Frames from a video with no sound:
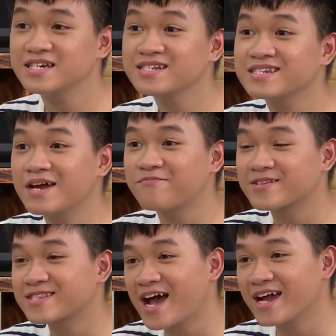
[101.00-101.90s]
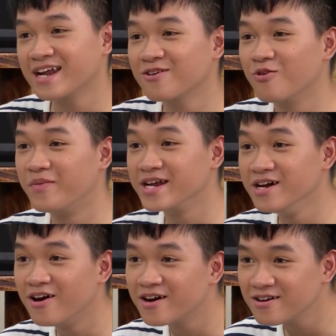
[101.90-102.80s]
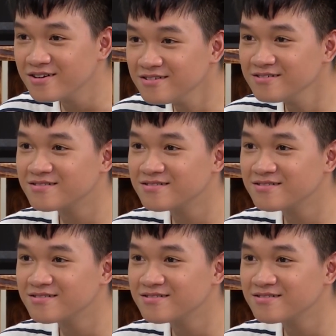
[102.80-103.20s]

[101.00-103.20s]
xinh đẹp và tài năng của mấy đứa đó